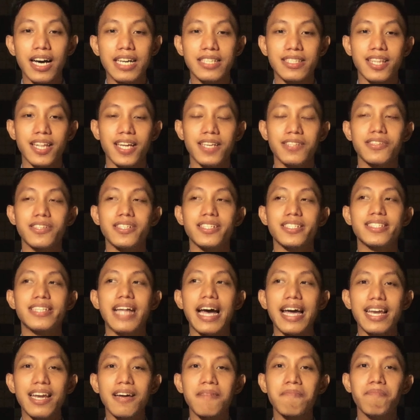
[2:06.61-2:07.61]
ka-traders
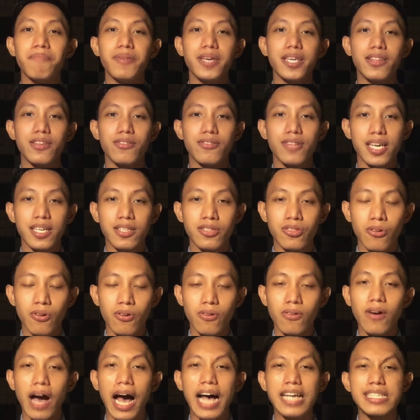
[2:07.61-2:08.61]
dahil ang video na
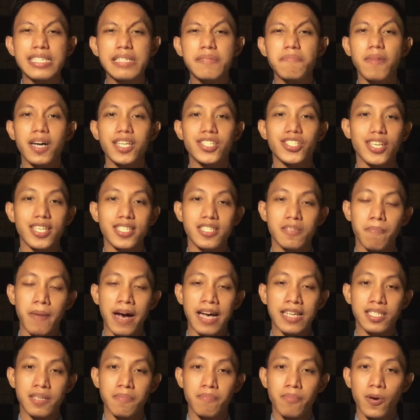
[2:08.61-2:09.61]
ito, as much as
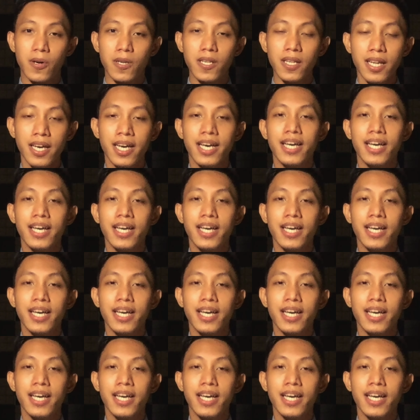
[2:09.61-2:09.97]
possible,